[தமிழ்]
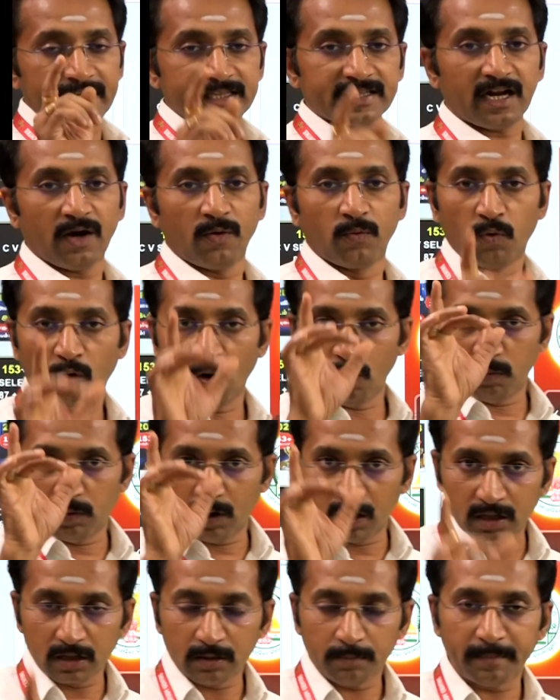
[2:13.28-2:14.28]
அதில்
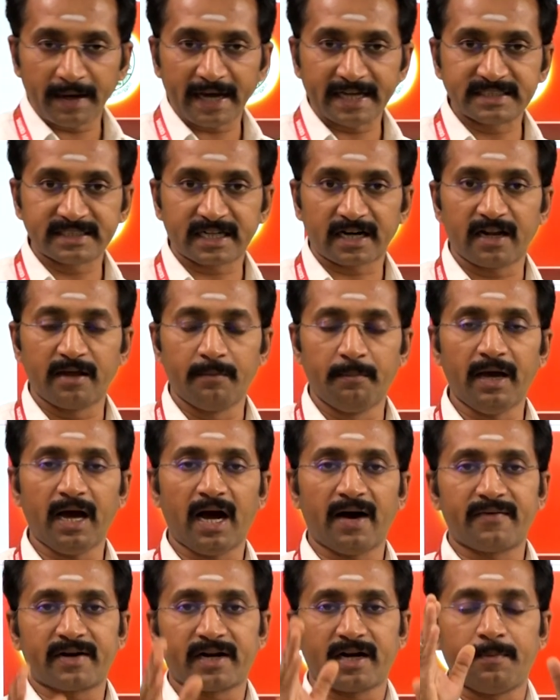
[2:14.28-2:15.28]
ஒவ்வொரு மேஜர்லையுமே
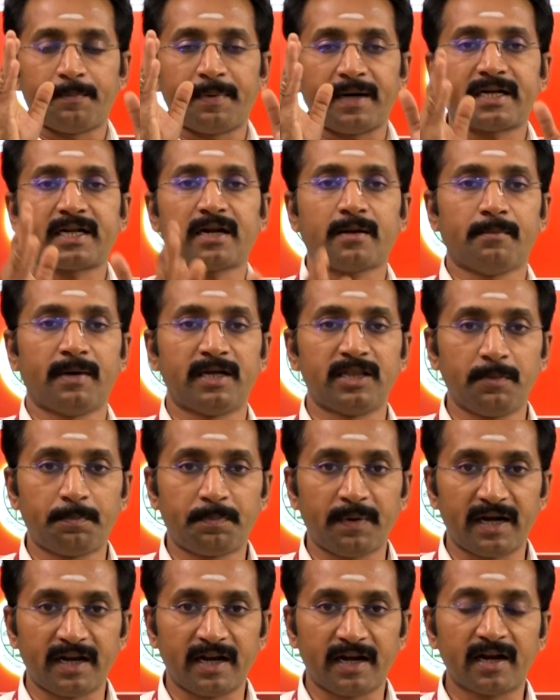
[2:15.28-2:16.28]
அவர்கள் பெற்ற
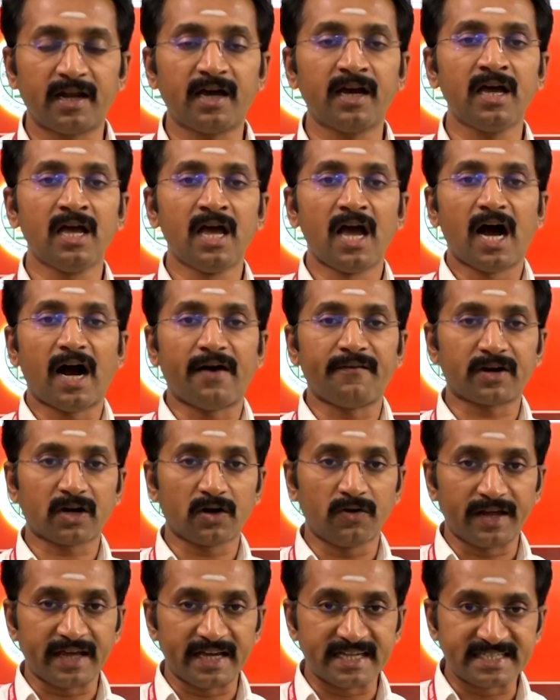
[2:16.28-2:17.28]
மதிப்பெண் என்ன
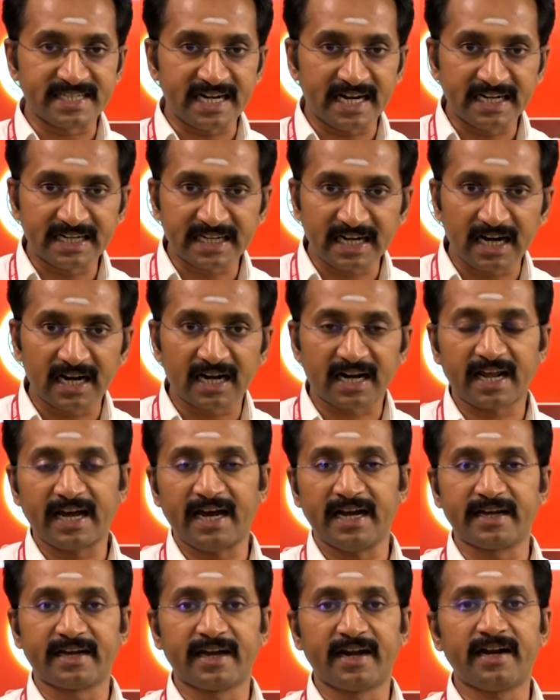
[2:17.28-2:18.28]
அவர்களுடைய ஜென்ரல்
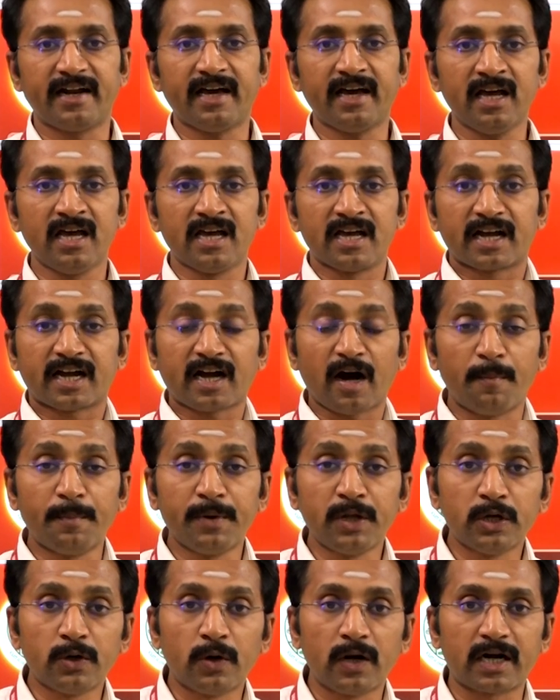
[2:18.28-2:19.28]
ரேங்க் என்ன
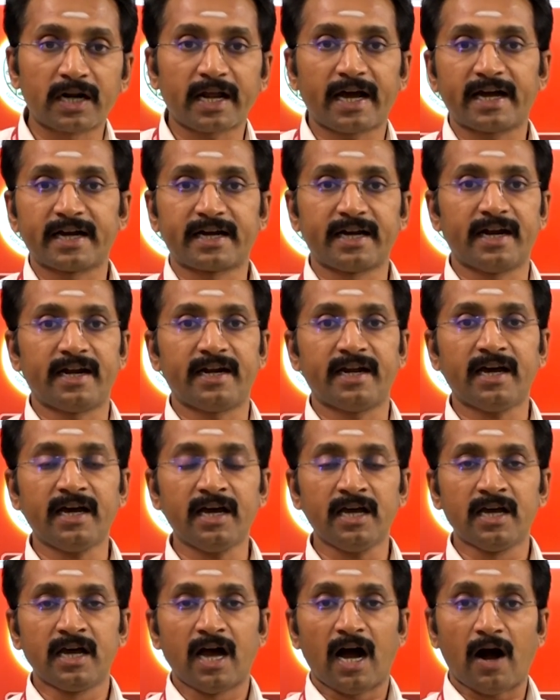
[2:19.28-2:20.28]
கம்யூனியல் ரேங்க் என்ன
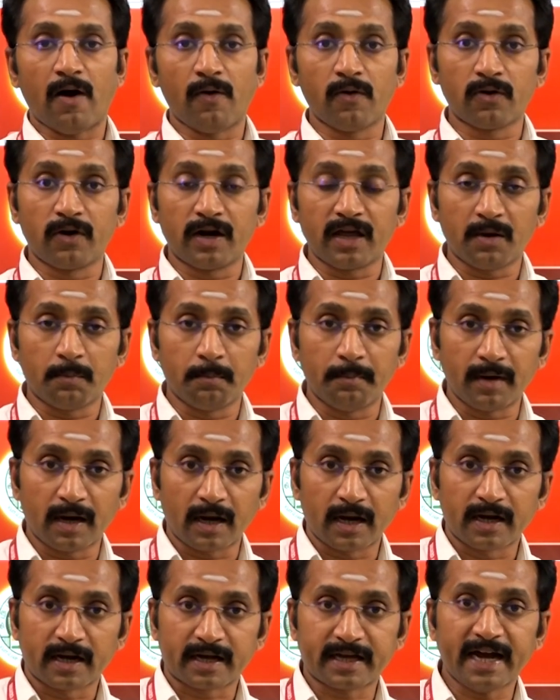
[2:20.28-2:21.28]
அவங்களுடைய
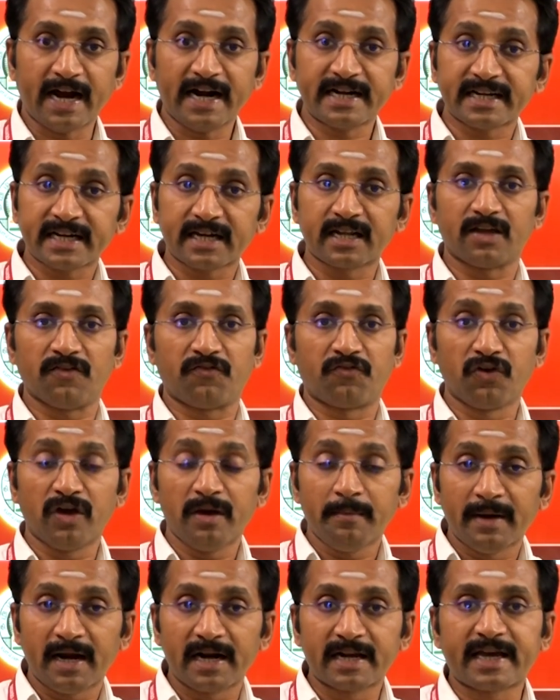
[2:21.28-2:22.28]
கேட்டகரி
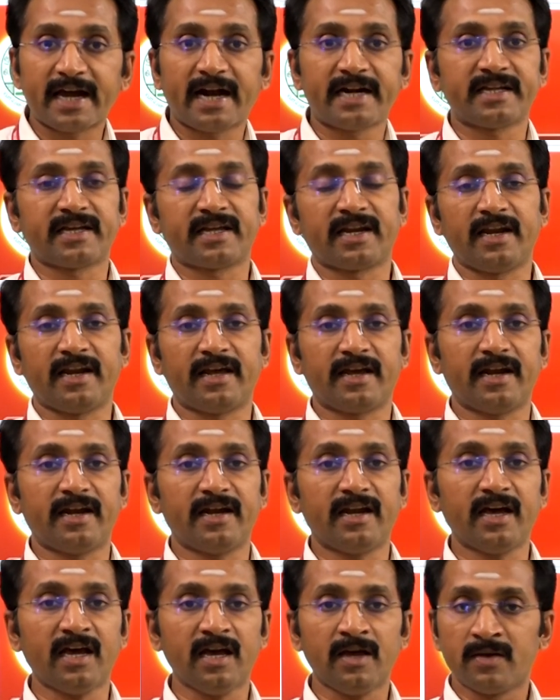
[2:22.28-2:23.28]
ஃபீமேல் கேட்டகரியில்
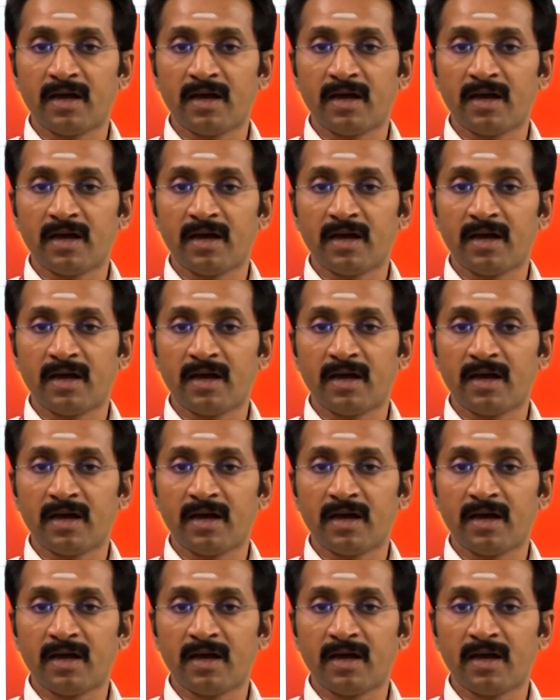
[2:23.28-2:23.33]
என்ன